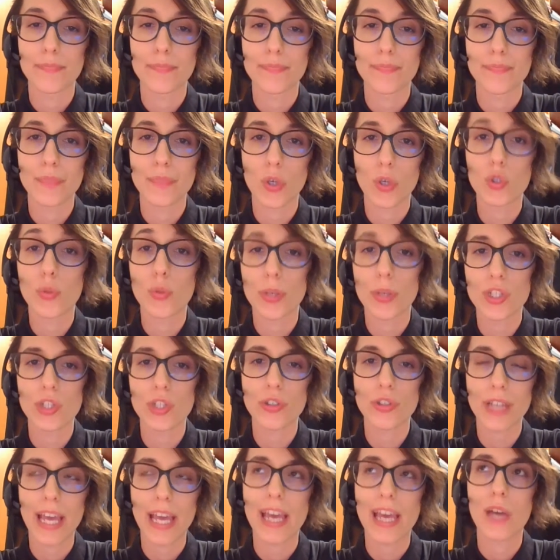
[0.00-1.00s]

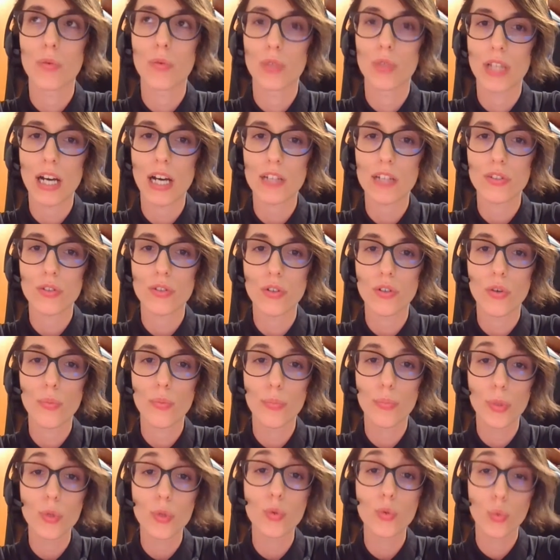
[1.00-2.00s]
8% che è un
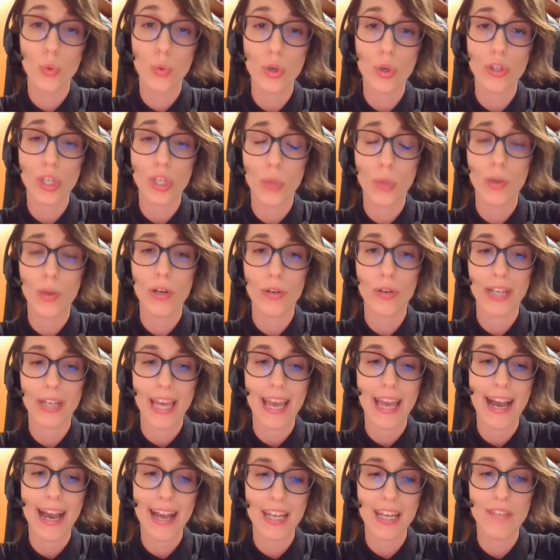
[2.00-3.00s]
dato più duro di quello
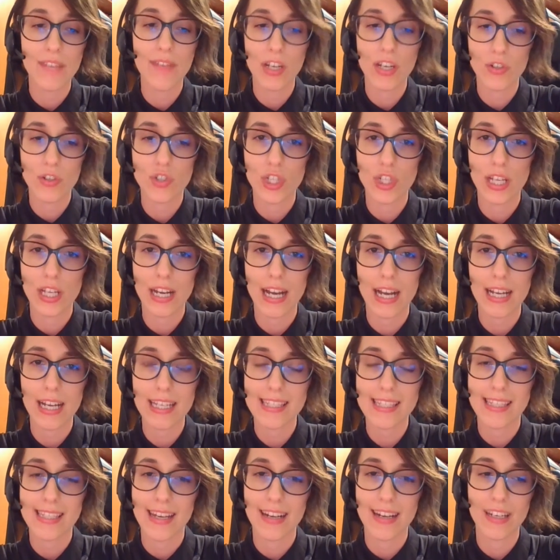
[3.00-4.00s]
che a livello
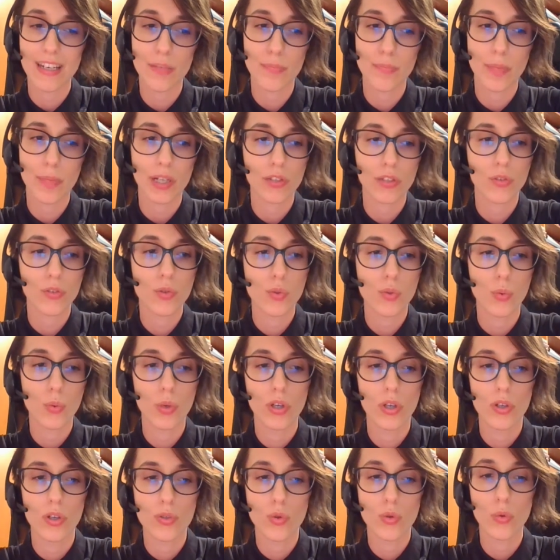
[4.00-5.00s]
generale sarà l'impatto
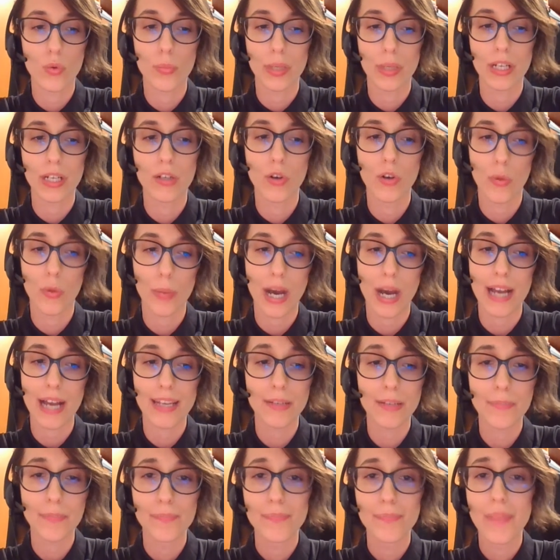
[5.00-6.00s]
sul, sul PIL
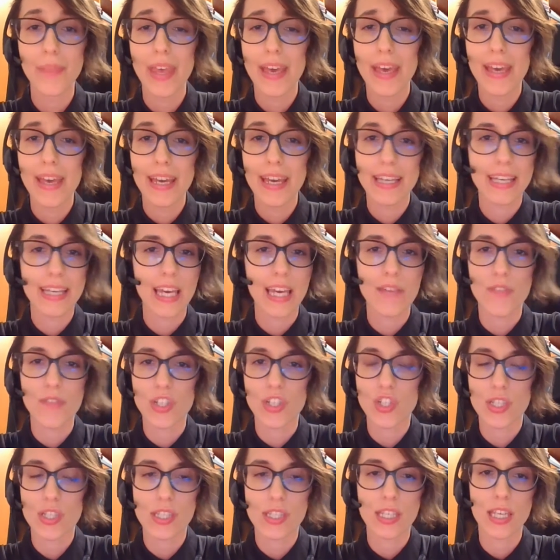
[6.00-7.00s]
globale, che
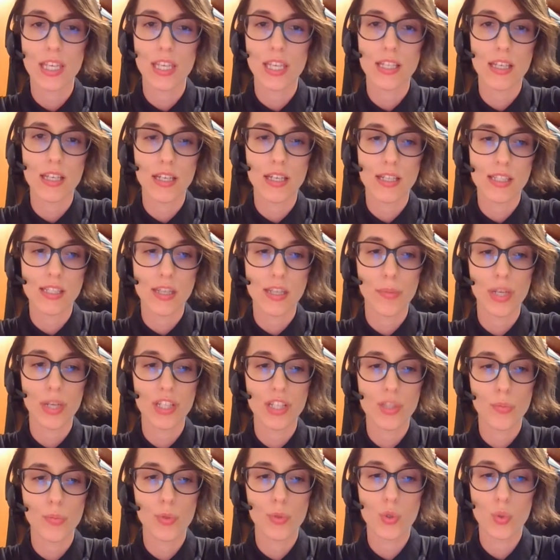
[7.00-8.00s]
invece si eh,
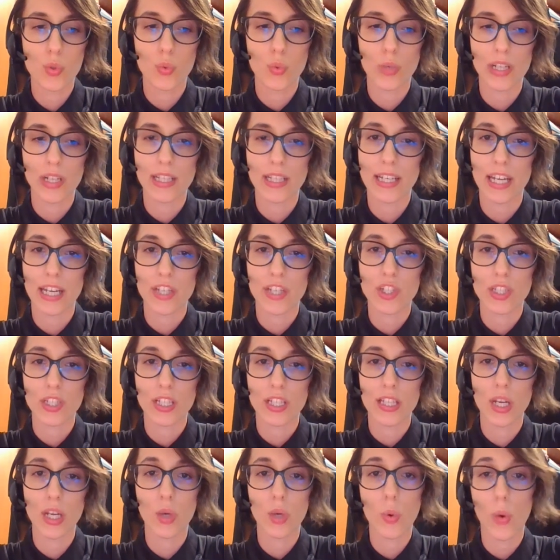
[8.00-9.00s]
stabilizza più su una
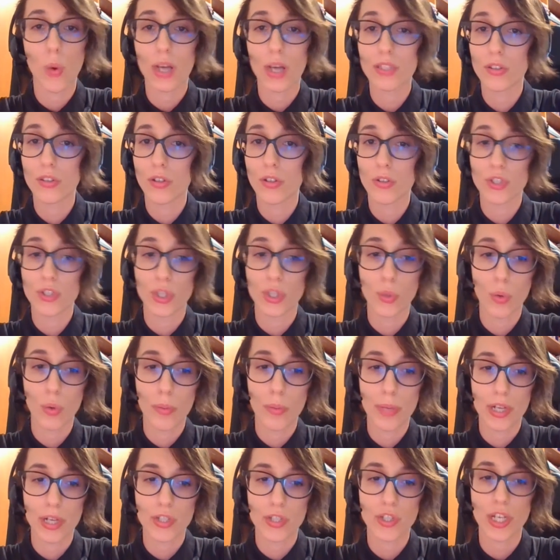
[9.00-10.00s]
decrescita del
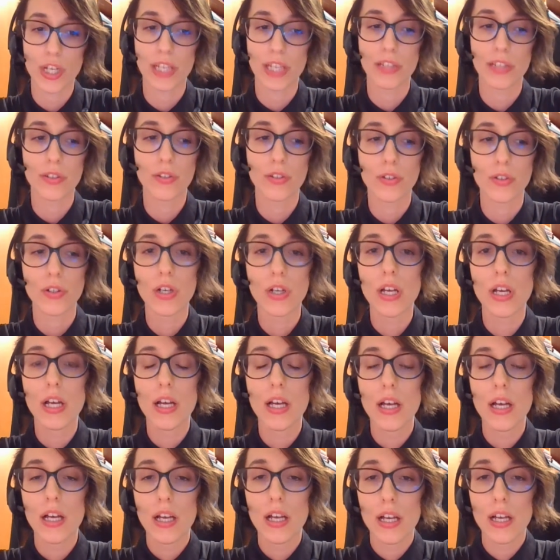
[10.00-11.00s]
4-5%.
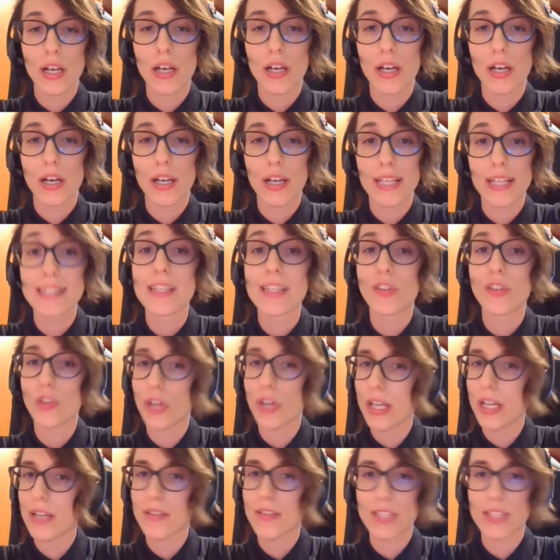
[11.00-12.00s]
Uh, eh, il
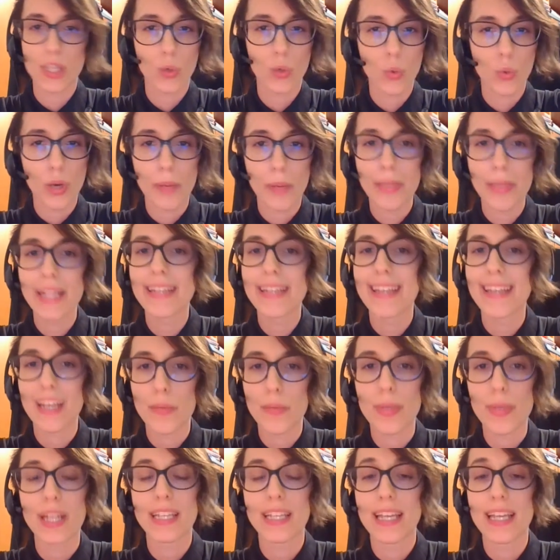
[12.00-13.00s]
settore sicuramente
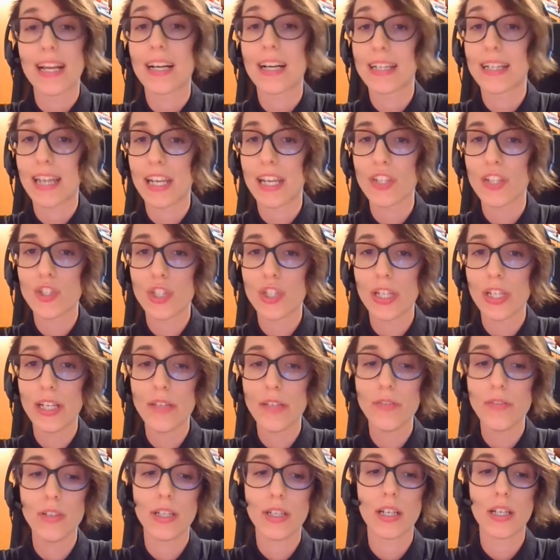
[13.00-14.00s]
riprenderà a
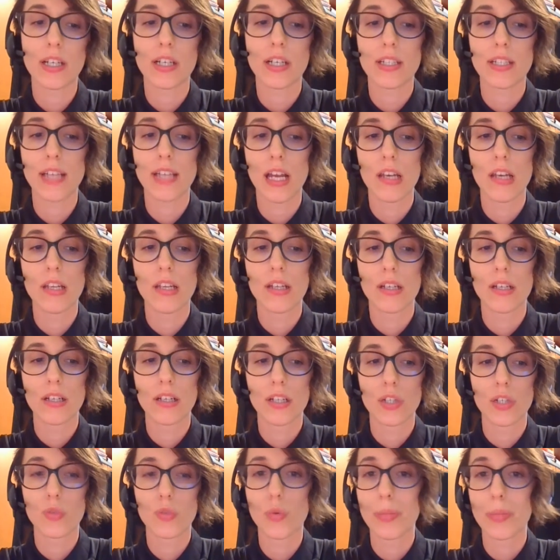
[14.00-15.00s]
crescere uh,
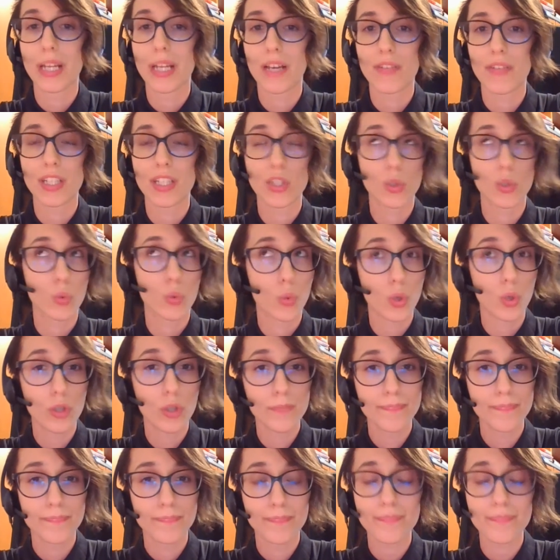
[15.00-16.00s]
dal 2021